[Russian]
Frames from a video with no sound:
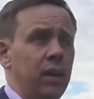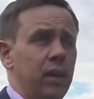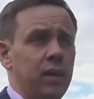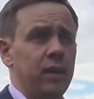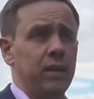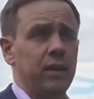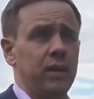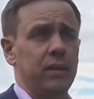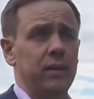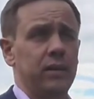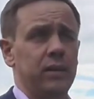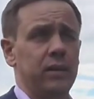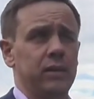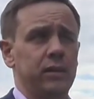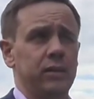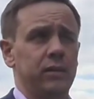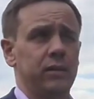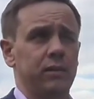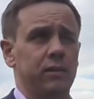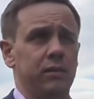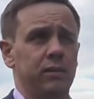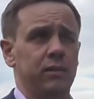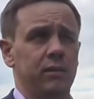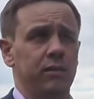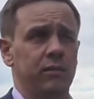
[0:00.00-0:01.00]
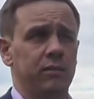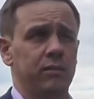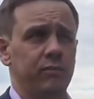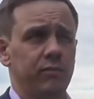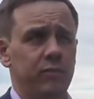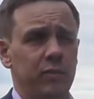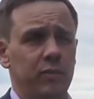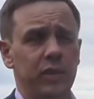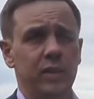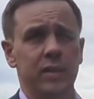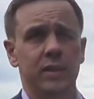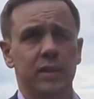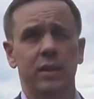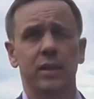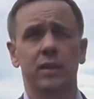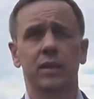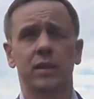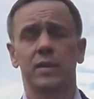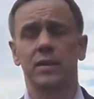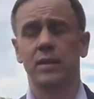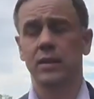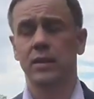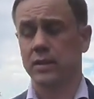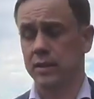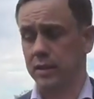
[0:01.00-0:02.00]
а, не
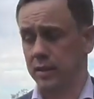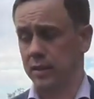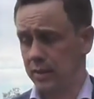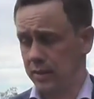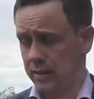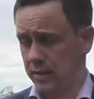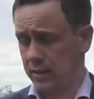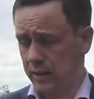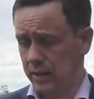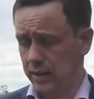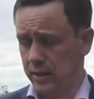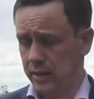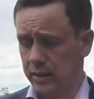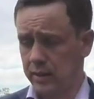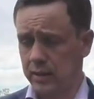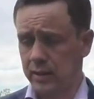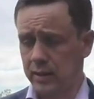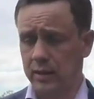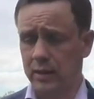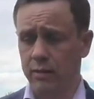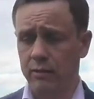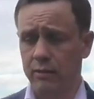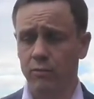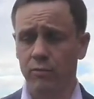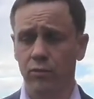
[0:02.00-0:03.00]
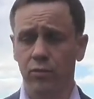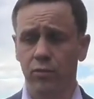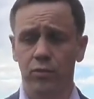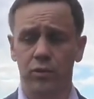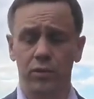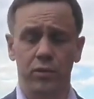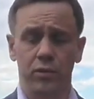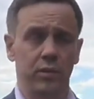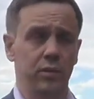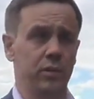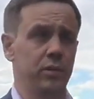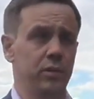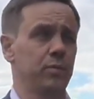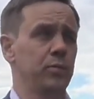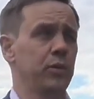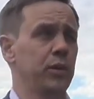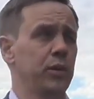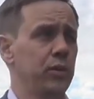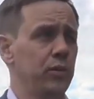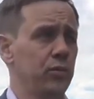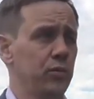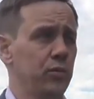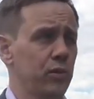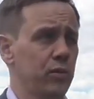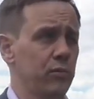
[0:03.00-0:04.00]
согласится расторгать договор, не
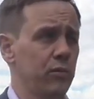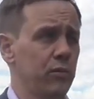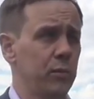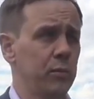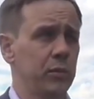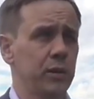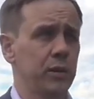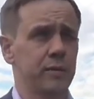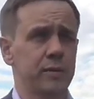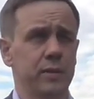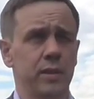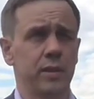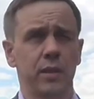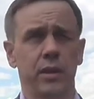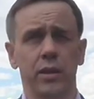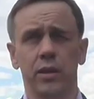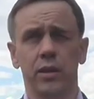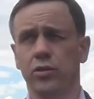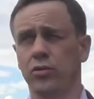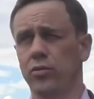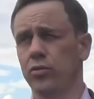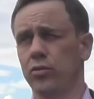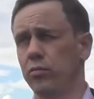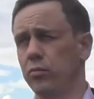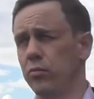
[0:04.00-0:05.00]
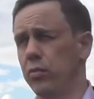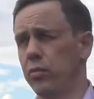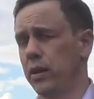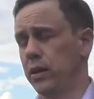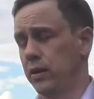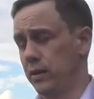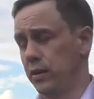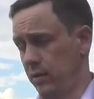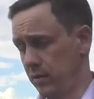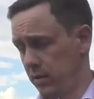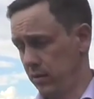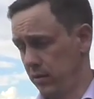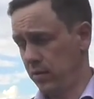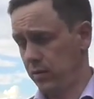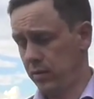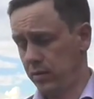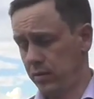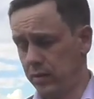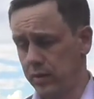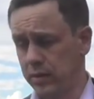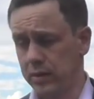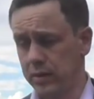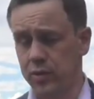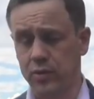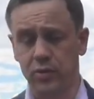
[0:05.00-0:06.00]
пойдет к вам навстречу. Банк это
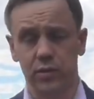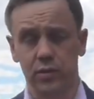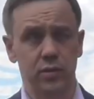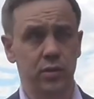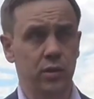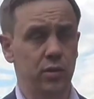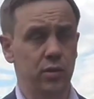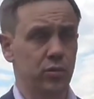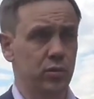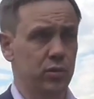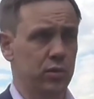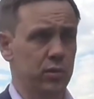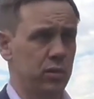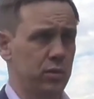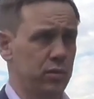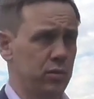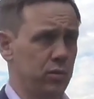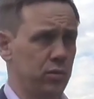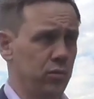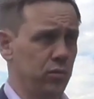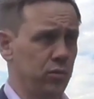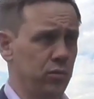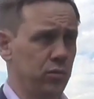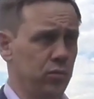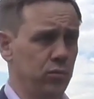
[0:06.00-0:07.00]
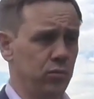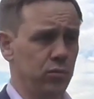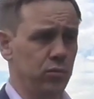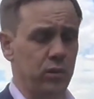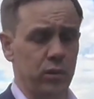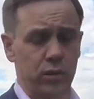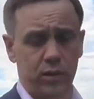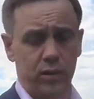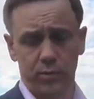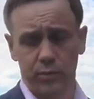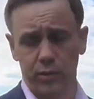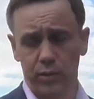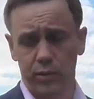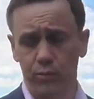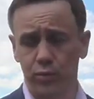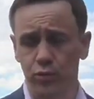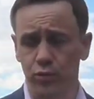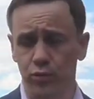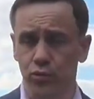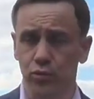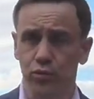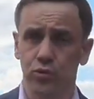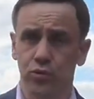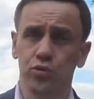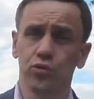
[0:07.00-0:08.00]
достаточно серьезная структура, там
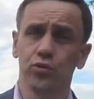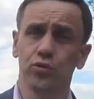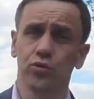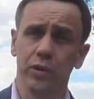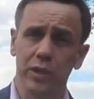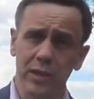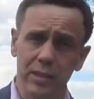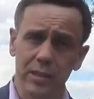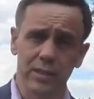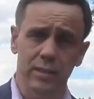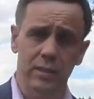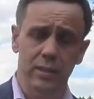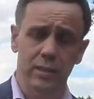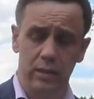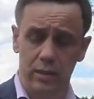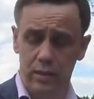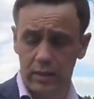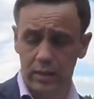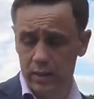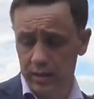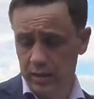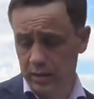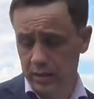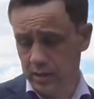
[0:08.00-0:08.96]
работают юристы.